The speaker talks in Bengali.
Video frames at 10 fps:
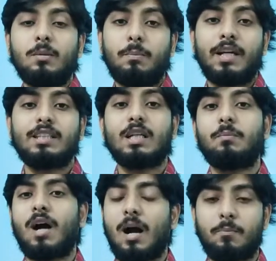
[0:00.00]
পেজে
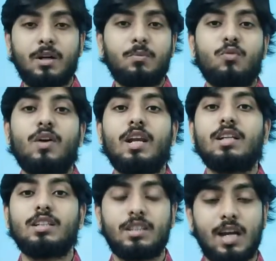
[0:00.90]
বা আপনার প্রোফাইলে
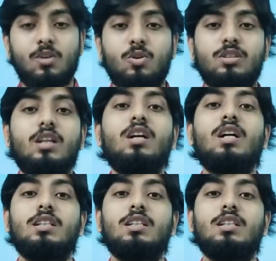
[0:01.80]
এসে শেয়ার করছেন